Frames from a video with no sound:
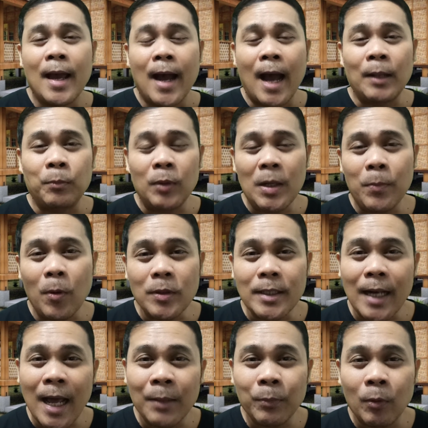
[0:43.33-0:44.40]
At muli po
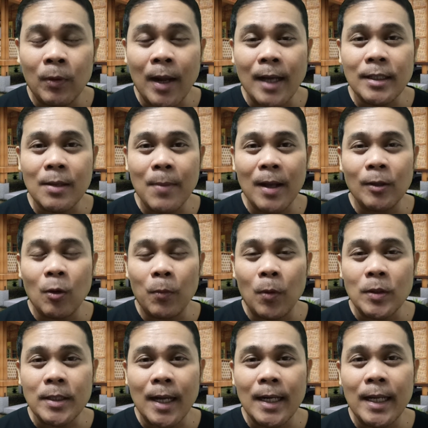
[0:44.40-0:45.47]
sa lahat po nakasamahan ko po
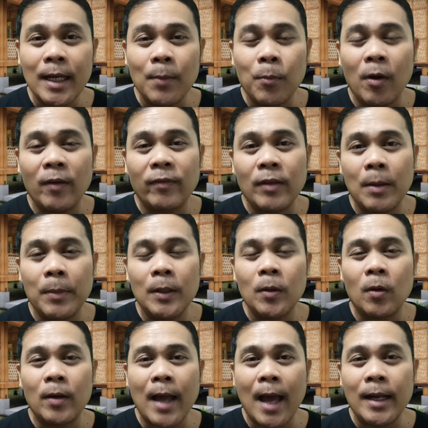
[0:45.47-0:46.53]
sa Kalingap OFW
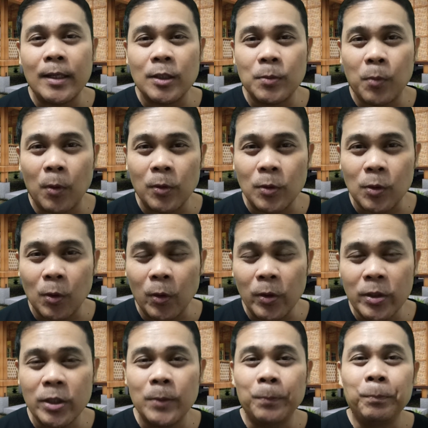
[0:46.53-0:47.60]
Organic
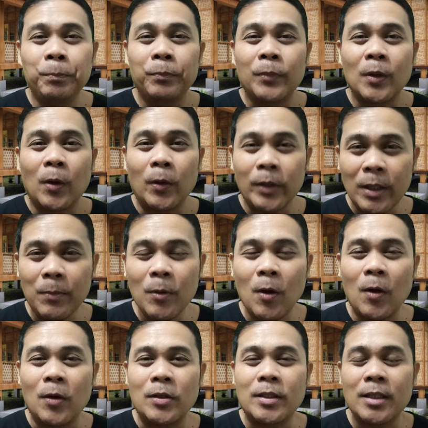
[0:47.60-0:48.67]
Sponsors or Team
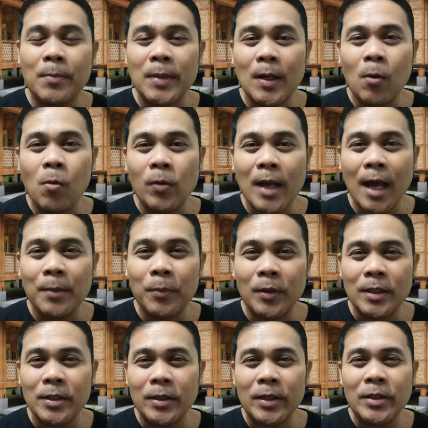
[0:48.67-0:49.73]
Cause na pinangungunahan po
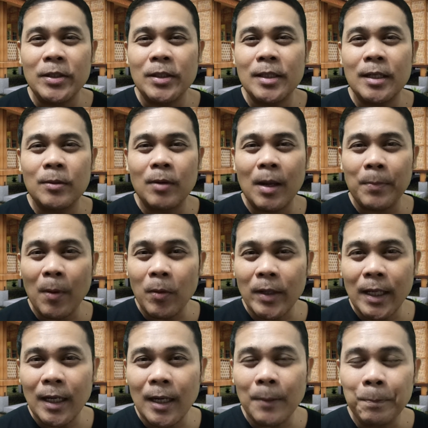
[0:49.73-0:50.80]
ni Sir Engineer July
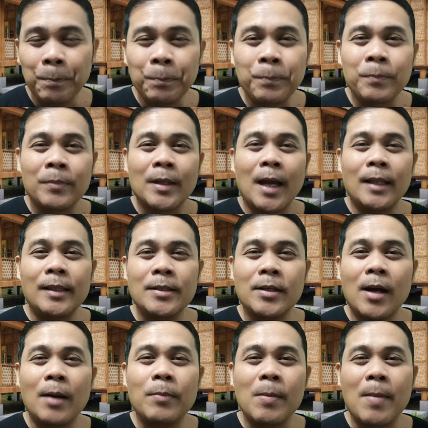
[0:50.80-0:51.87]
Paunil at ni Sir
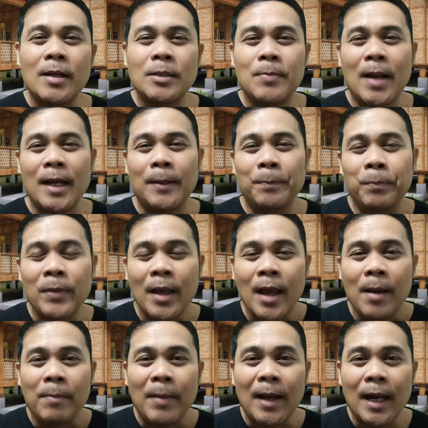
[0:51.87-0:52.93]
RP Max Vlad.
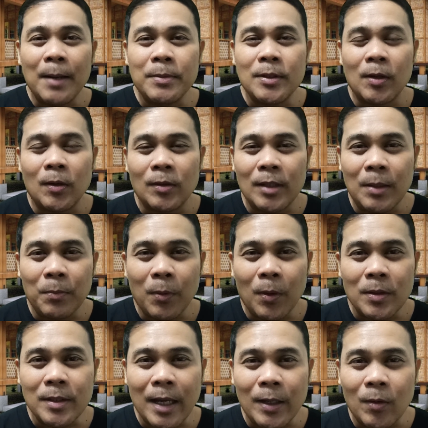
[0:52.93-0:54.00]
Mega love shoutout din
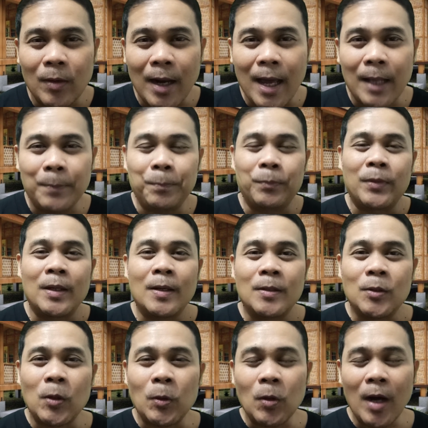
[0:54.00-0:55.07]
po sa inyong lahat.
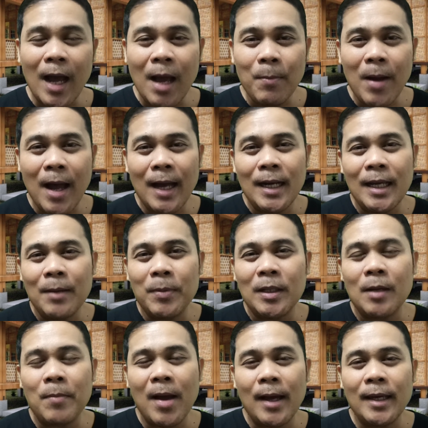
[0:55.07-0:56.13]
So ito na nga mga kalingapat
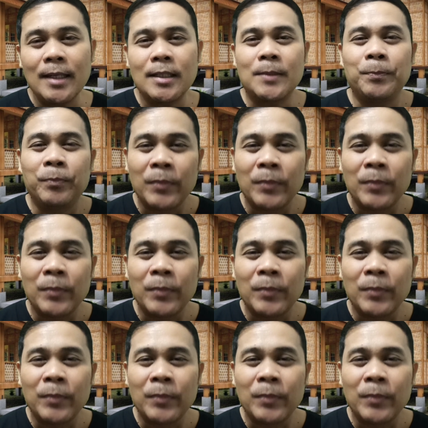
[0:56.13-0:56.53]
kabagis.